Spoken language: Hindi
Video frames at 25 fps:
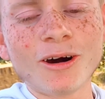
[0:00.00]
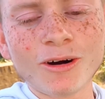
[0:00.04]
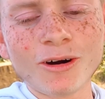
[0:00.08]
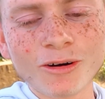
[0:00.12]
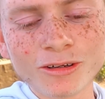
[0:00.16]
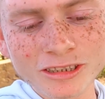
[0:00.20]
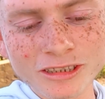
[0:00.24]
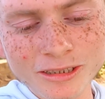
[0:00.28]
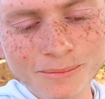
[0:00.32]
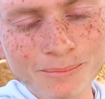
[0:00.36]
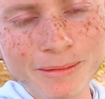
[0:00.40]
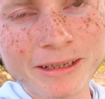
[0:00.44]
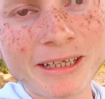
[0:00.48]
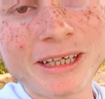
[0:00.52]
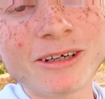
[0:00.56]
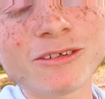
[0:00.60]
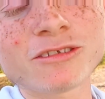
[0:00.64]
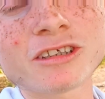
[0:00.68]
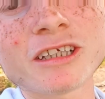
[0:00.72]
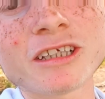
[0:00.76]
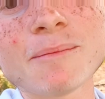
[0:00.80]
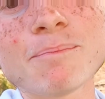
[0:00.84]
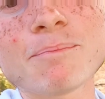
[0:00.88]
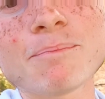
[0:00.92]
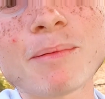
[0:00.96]
और जब मैंने
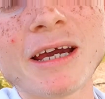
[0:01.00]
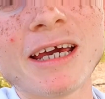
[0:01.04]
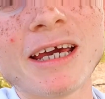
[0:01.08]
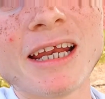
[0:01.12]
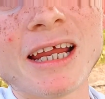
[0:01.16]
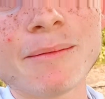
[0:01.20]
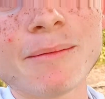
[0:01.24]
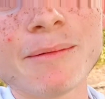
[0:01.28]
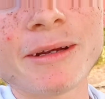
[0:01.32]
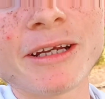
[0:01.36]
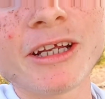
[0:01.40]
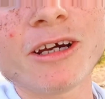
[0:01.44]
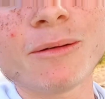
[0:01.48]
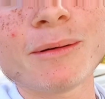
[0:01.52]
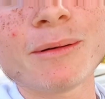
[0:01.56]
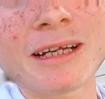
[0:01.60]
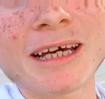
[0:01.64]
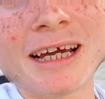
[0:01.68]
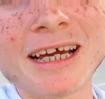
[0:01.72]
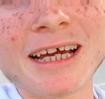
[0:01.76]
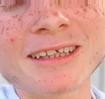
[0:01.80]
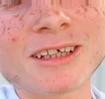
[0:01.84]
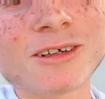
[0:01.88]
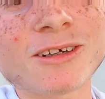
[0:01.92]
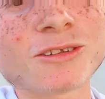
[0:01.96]
उसने पहला वीडियो
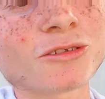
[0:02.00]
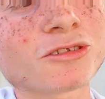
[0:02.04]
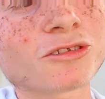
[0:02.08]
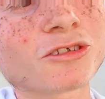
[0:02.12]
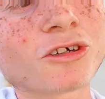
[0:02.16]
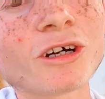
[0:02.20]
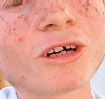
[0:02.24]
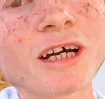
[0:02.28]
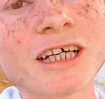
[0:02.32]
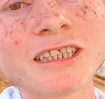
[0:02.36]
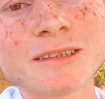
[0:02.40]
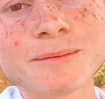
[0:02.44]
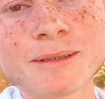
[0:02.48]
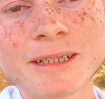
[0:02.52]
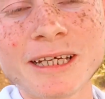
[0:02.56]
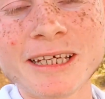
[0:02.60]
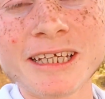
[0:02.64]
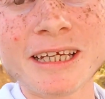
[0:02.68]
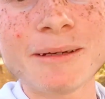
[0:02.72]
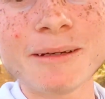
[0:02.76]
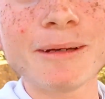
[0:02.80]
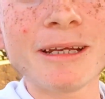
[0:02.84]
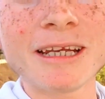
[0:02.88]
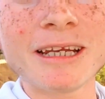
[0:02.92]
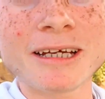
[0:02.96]
बनाया था तो उसको गाइज
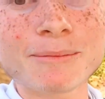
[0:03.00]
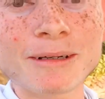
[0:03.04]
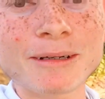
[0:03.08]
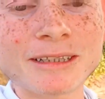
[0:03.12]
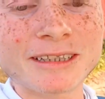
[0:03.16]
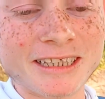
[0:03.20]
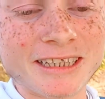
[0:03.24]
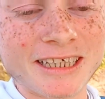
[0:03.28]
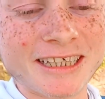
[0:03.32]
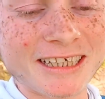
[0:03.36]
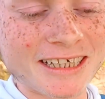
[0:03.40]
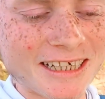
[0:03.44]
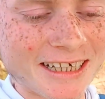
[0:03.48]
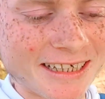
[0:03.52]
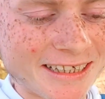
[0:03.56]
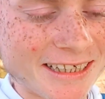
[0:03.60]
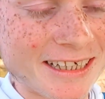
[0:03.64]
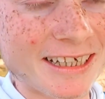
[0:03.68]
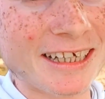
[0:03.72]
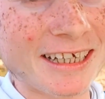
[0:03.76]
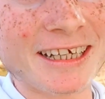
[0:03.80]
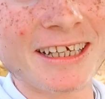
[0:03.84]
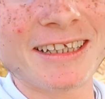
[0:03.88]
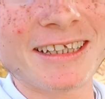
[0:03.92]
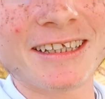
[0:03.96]
बनाने में लगभग तीन
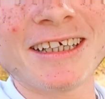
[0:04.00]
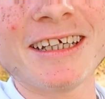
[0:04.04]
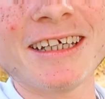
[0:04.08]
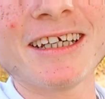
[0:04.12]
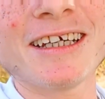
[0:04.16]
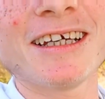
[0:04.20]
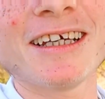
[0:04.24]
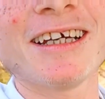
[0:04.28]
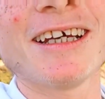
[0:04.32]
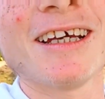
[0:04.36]
घंटे लगे थे